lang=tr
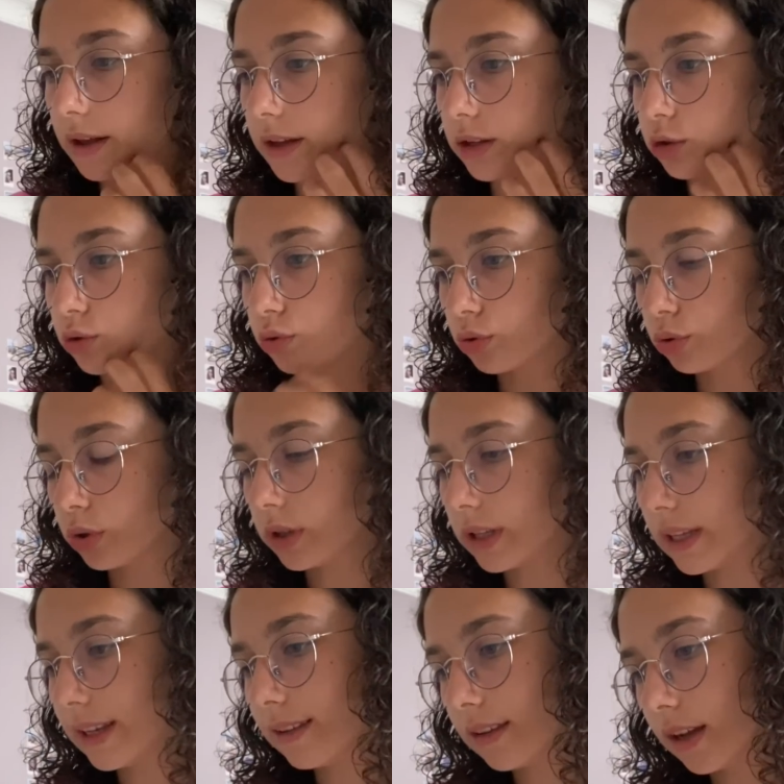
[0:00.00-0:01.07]
E, şurada
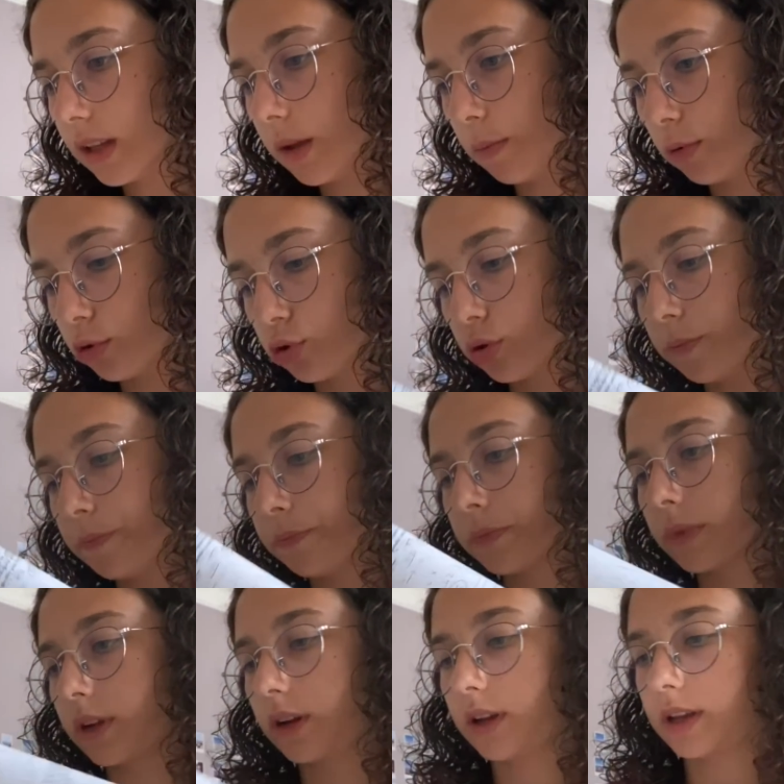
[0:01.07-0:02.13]
2 tane boşum
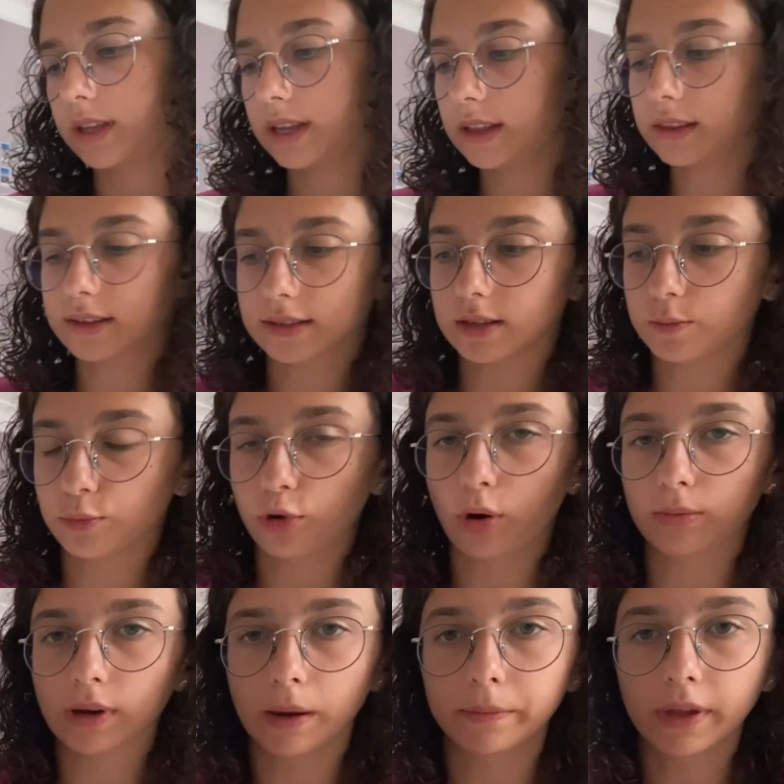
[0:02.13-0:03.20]
Yeni nesil
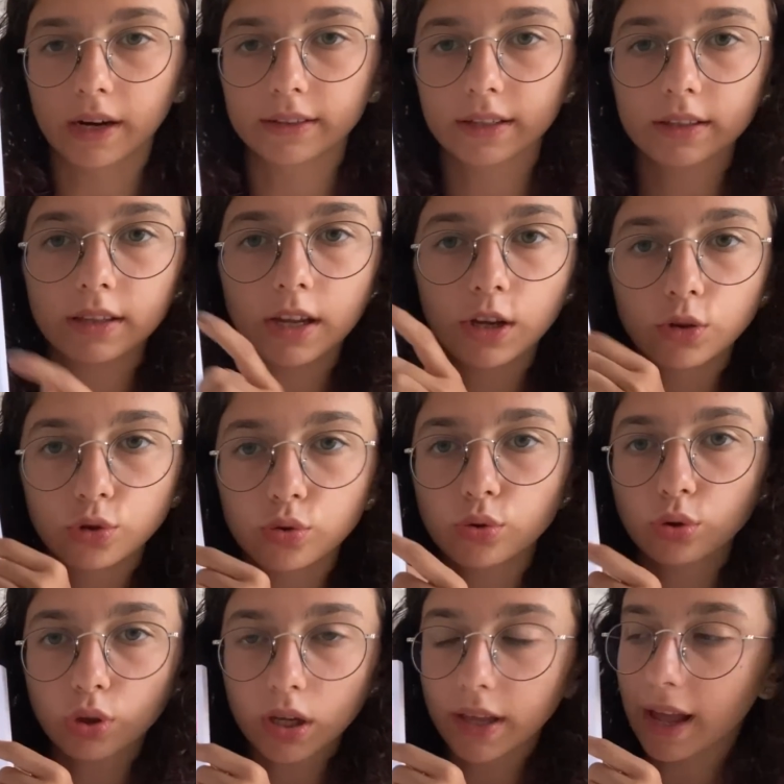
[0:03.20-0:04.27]
problemlerden.
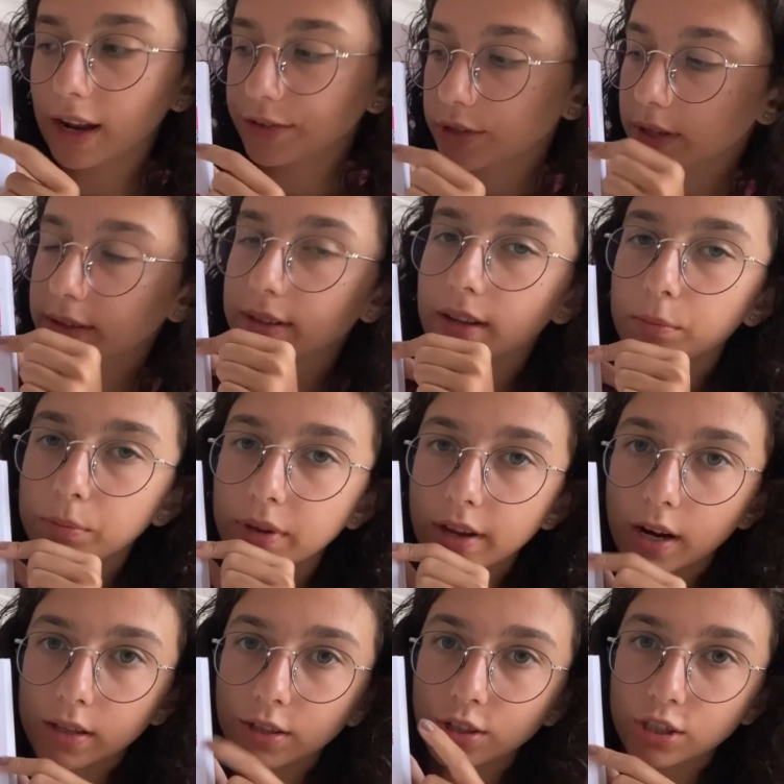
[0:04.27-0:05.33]
Şunu da gerçekten bir
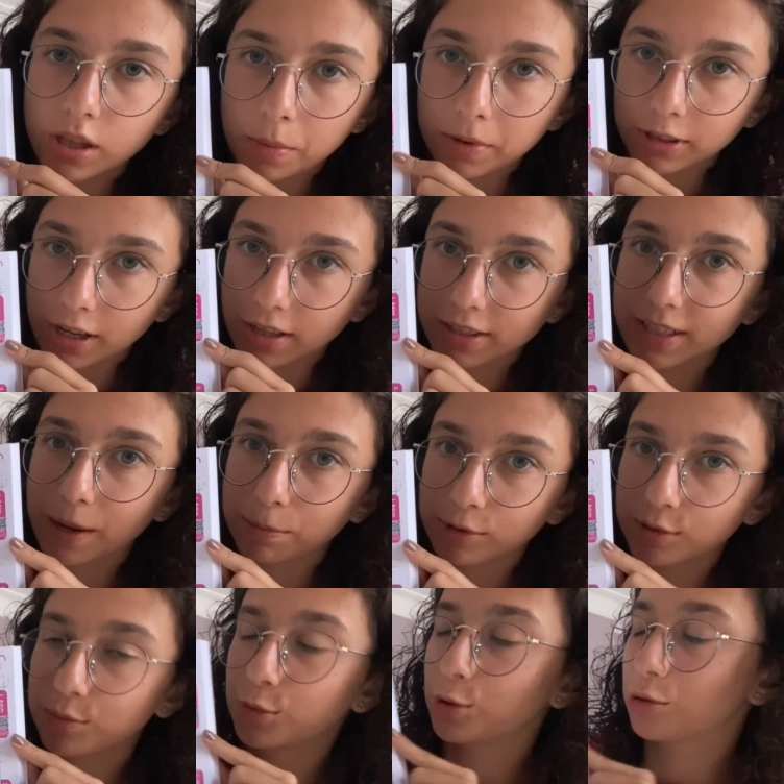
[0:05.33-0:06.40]
yerde işlem hatası
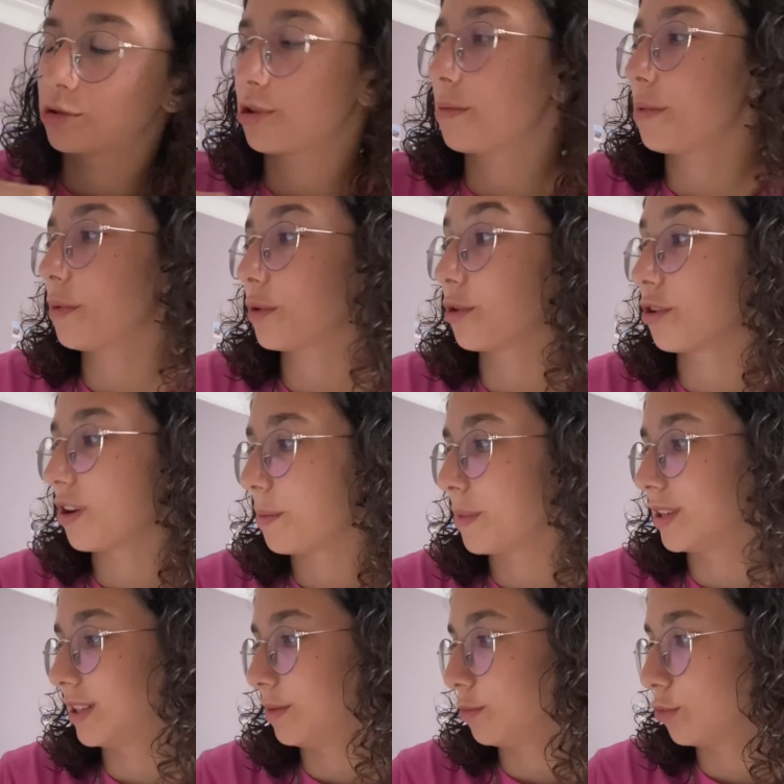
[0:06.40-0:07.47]
yaptığımı düşünüyorum ama
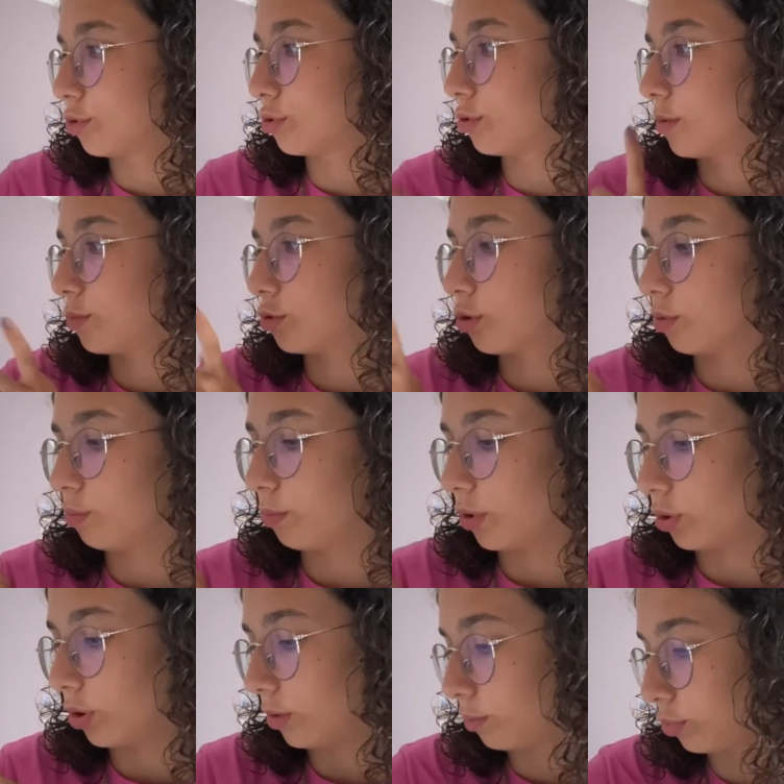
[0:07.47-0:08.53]
göremediğimi düşünüyorum. Çünkü
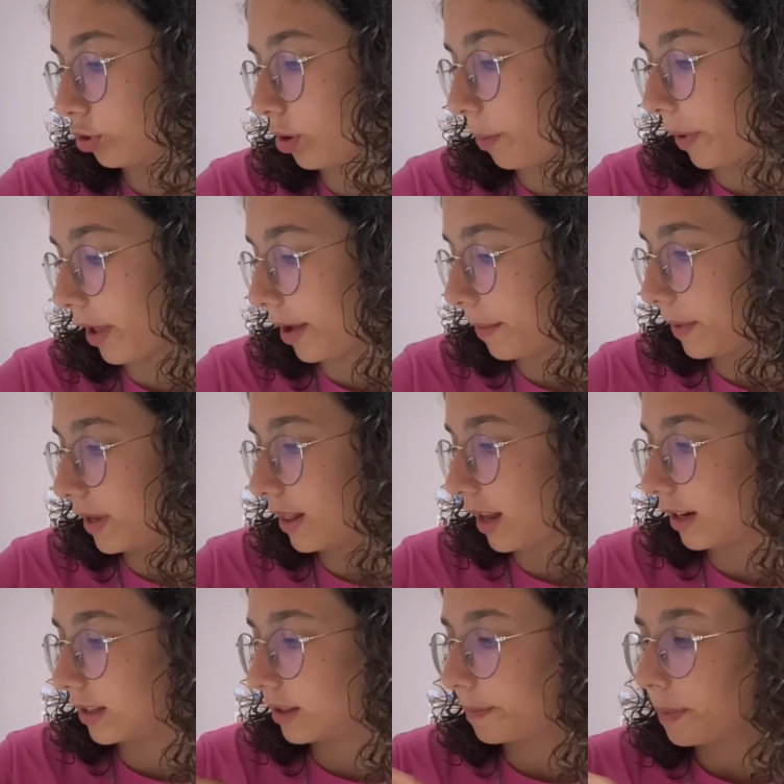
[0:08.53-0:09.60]
bunda bayağı bir
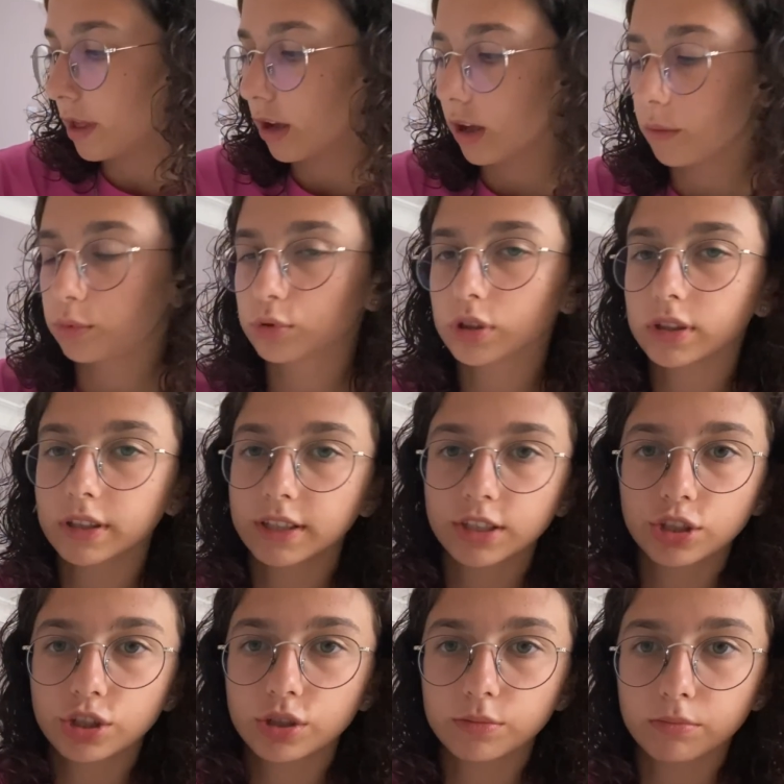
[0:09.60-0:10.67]
ilerledim. Bunda da
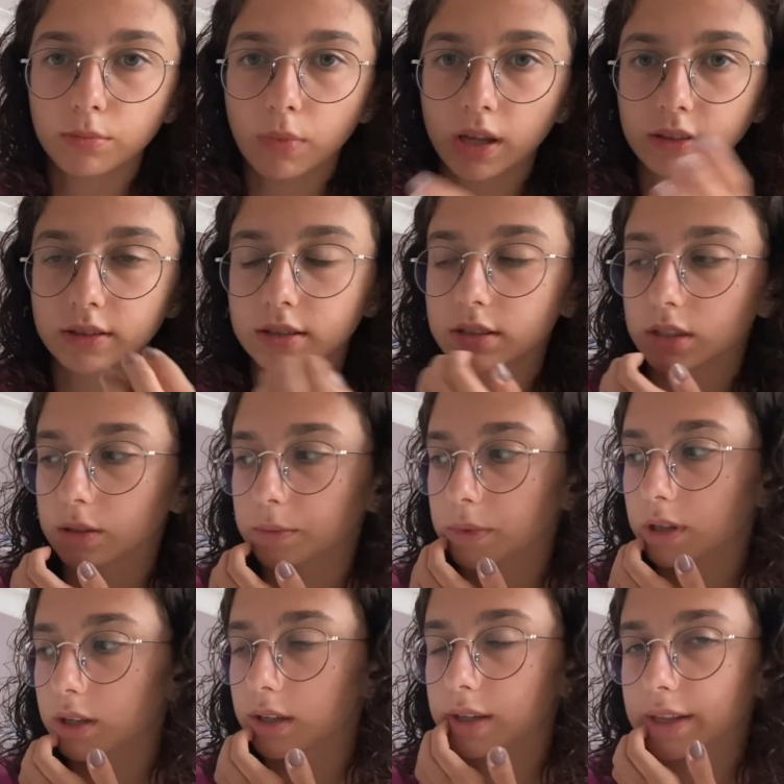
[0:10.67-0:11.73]
hiç
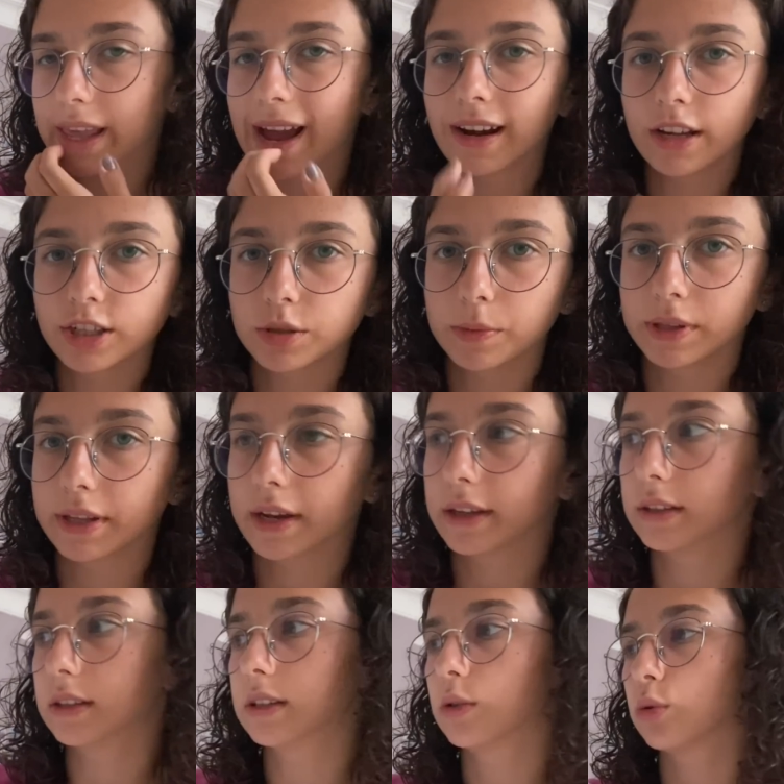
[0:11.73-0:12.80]
mantığıma yerleşmedi
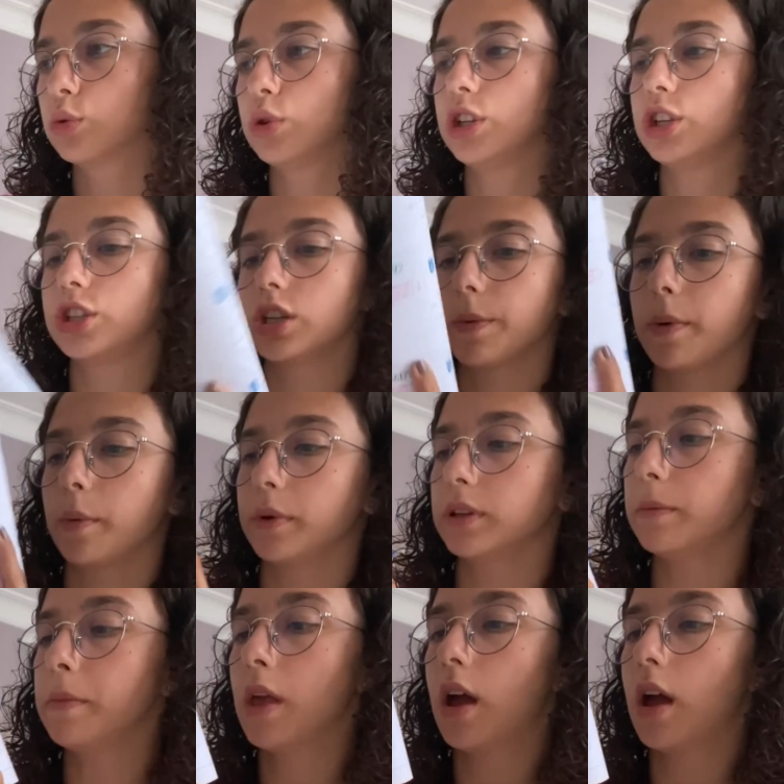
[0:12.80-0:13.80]
yani. Onu hiç yapamadım.